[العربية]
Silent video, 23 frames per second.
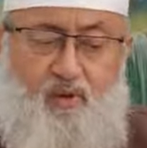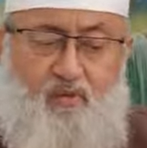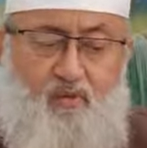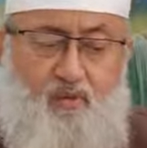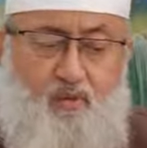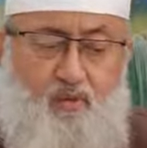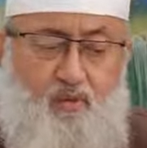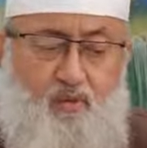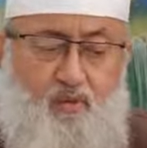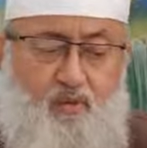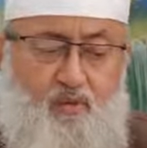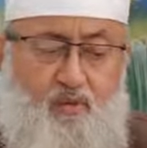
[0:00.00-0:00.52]

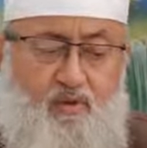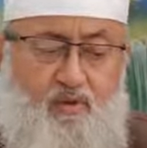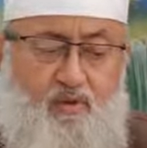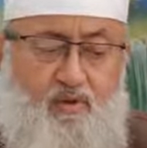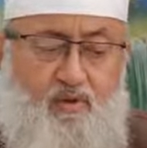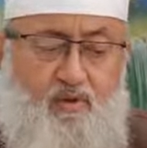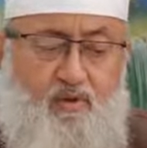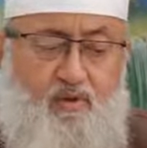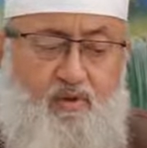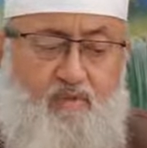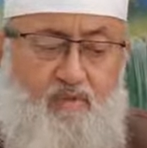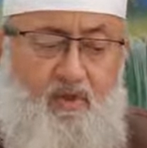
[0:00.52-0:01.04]
بالوضوء
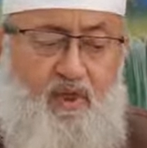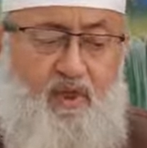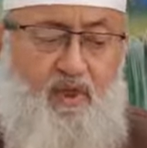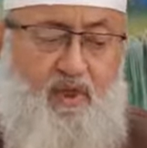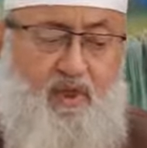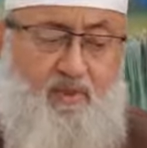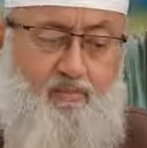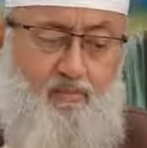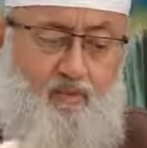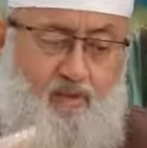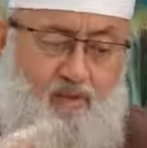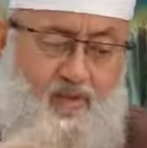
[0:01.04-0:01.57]
بل
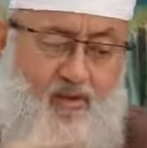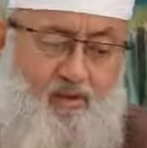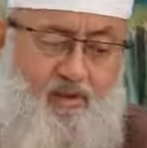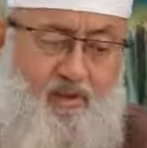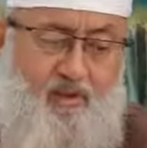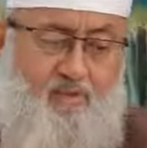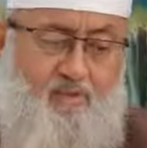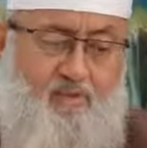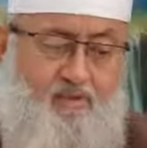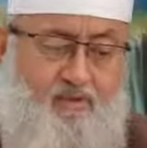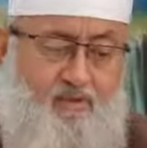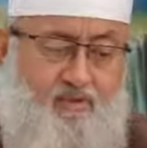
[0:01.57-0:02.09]
لابد
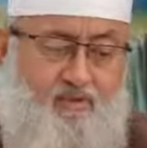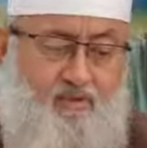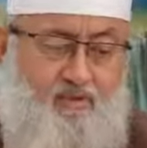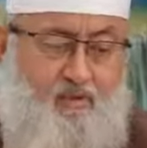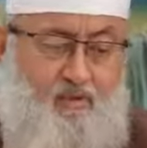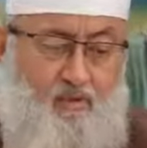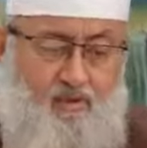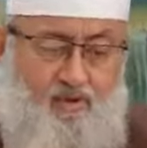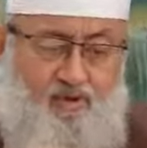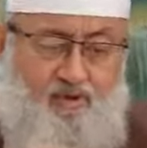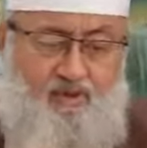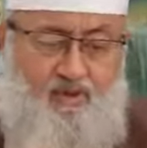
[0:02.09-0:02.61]
من
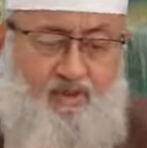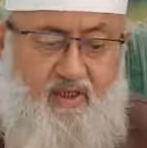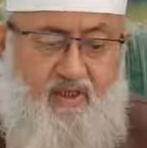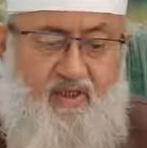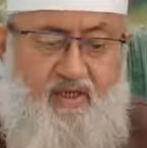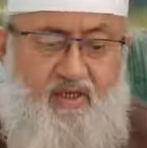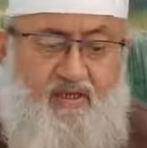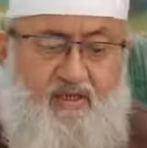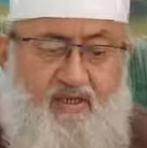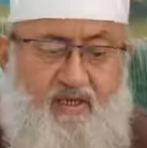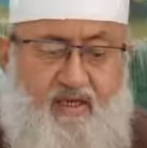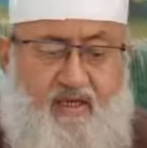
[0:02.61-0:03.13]

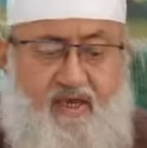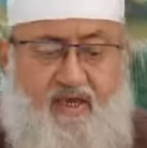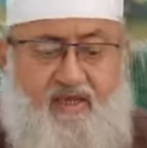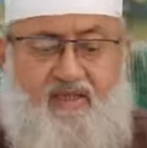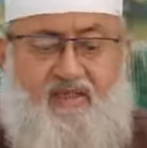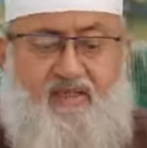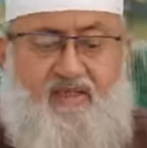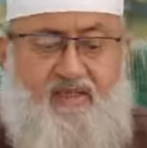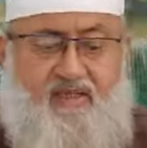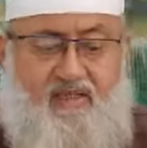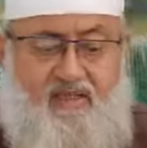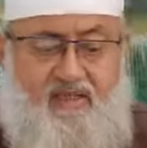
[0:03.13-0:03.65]
غسل
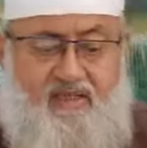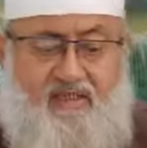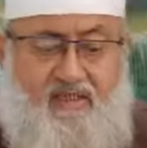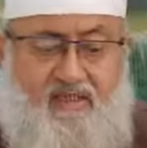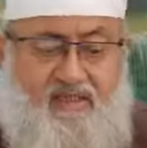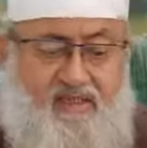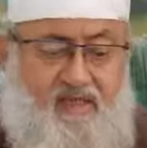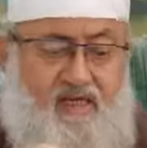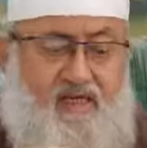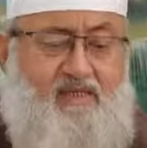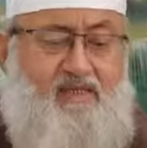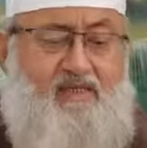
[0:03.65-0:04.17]
لهذه
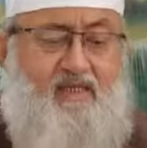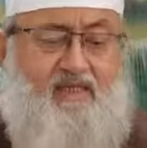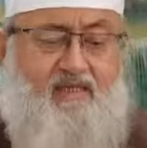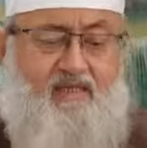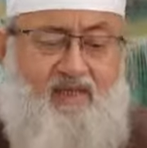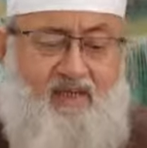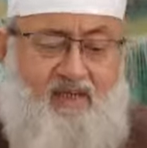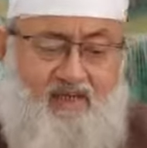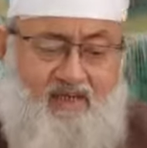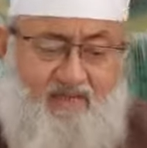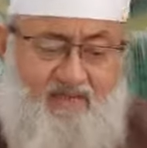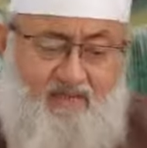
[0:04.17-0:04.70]
النجاسة
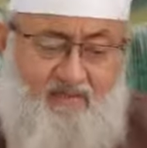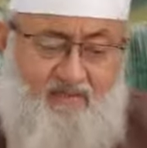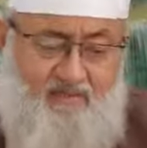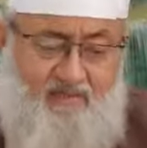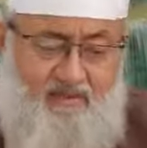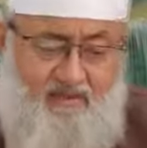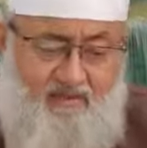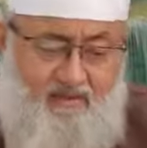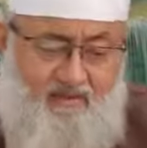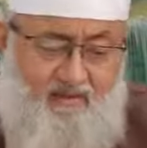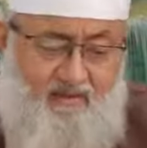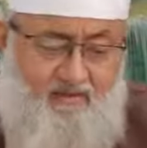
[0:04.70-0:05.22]

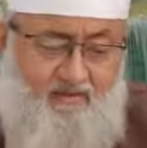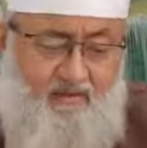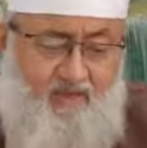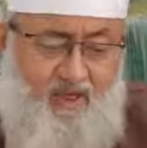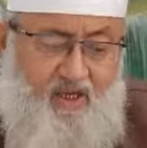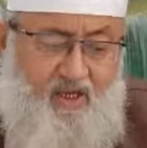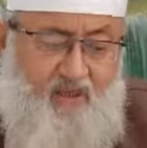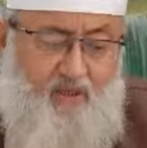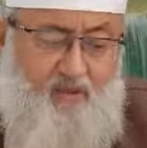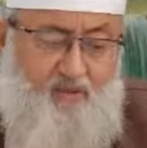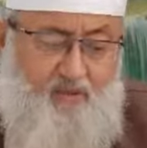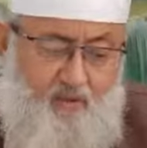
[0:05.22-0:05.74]
الكبيرة
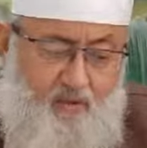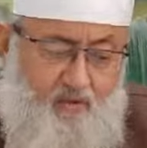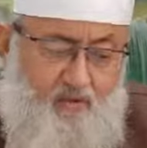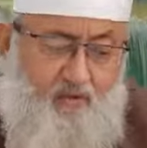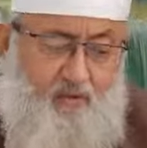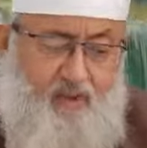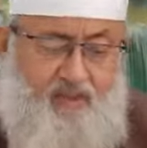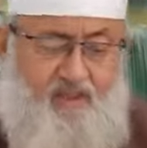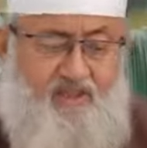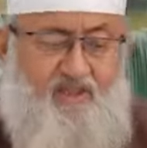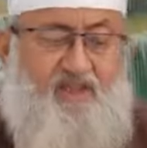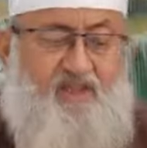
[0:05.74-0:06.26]

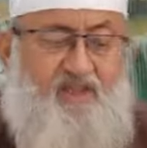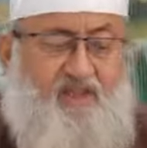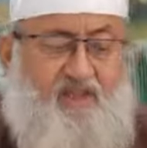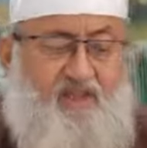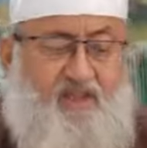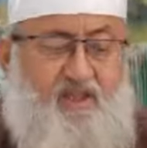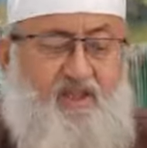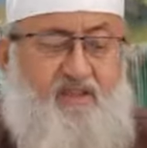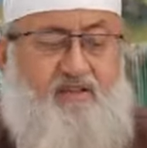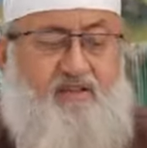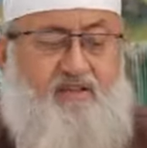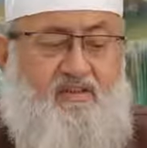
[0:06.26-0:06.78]
ثم
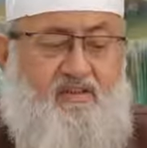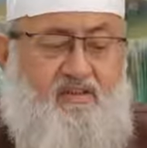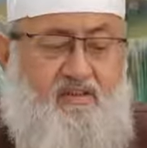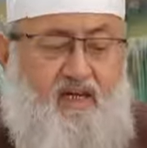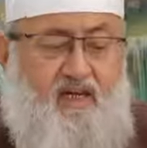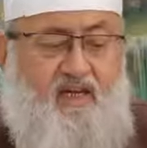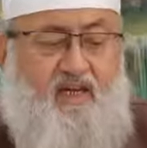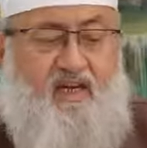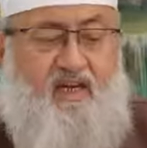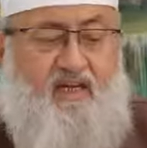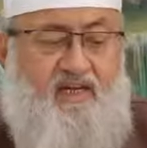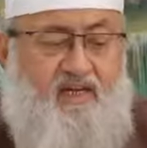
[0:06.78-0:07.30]
عند
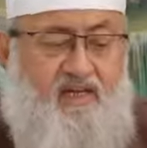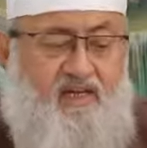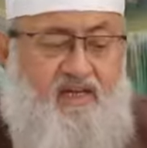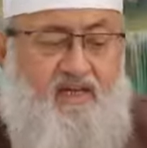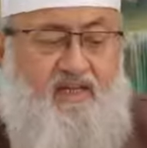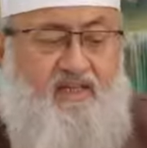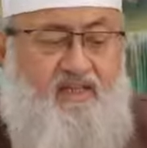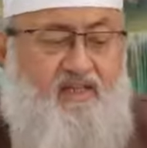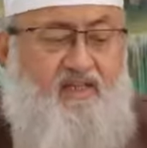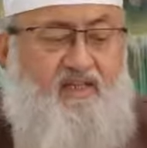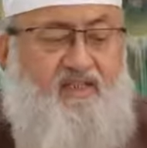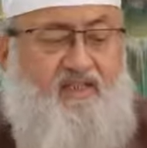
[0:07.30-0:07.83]

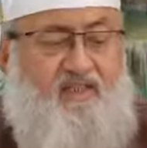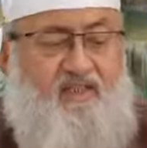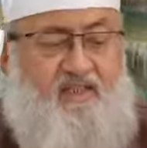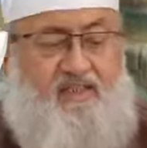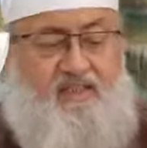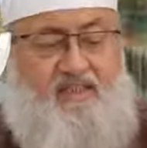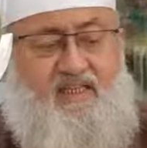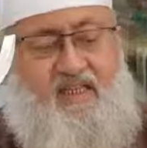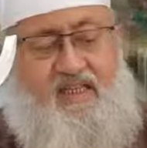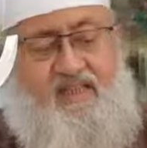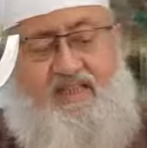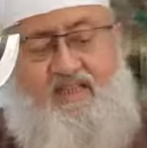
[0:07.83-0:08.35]
طريان
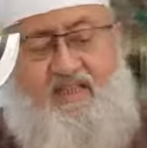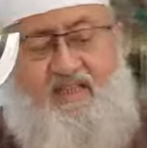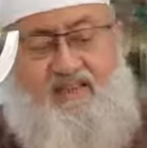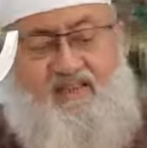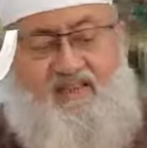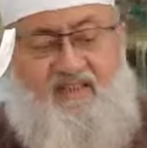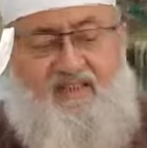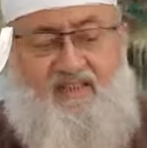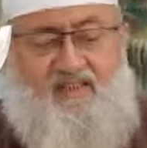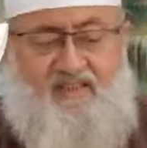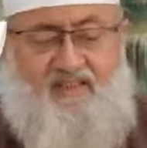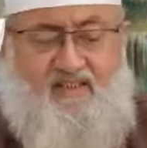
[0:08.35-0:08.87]
النجاسة
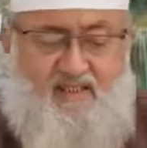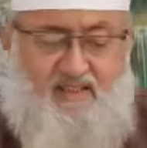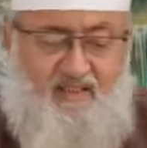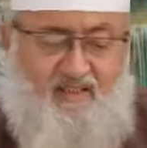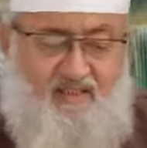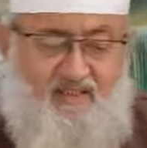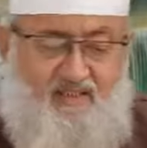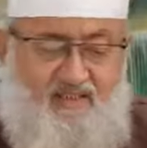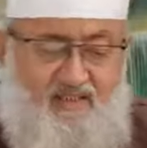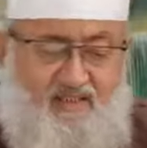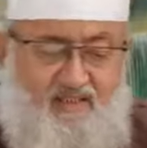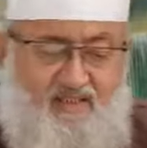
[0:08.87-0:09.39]

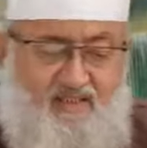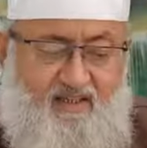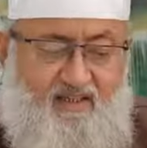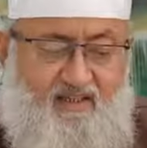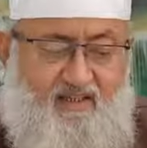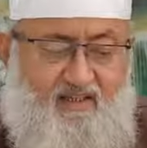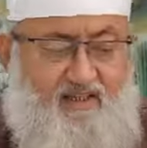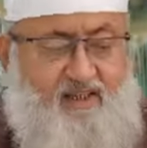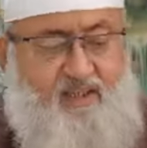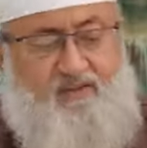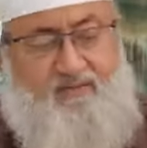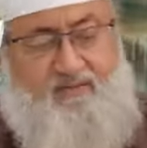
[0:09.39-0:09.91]

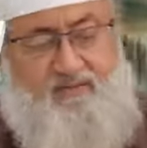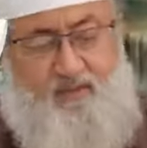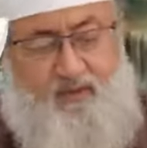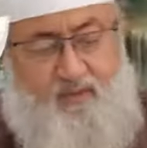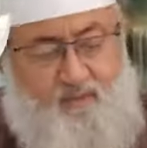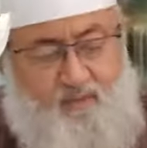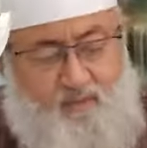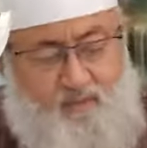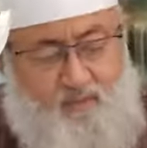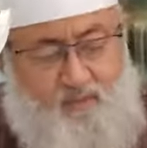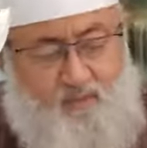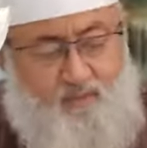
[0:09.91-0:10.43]
الصغيرة يكفي
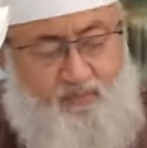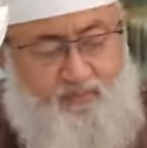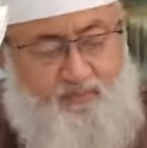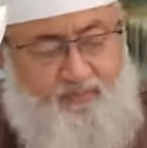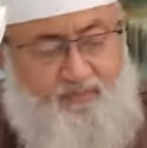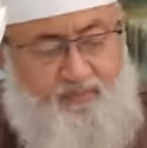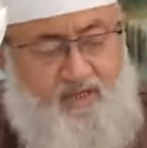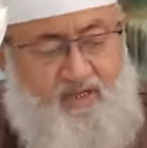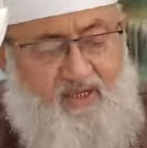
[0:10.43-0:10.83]
الوضوء